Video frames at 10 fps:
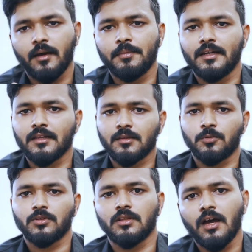அப்படின்றத
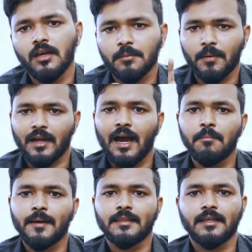பொறுத்து தான் இப்போ
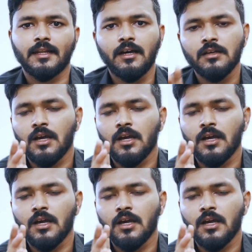நான் பார்த்தீங்கன்னா